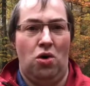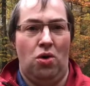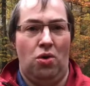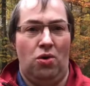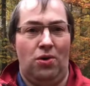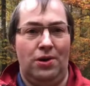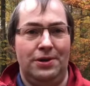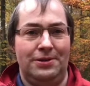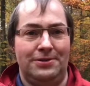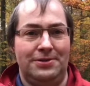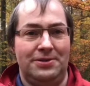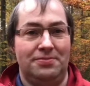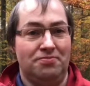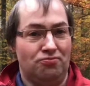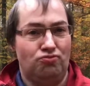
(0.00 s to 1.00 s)
Und
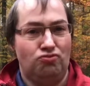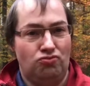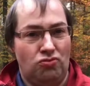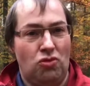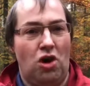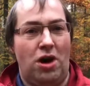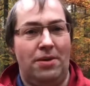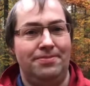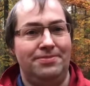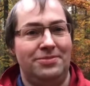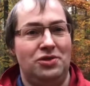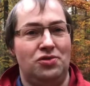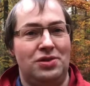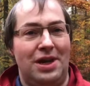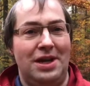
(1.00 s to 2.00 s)
ja,
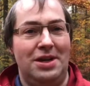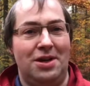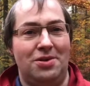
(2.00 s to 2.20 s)
zu seiner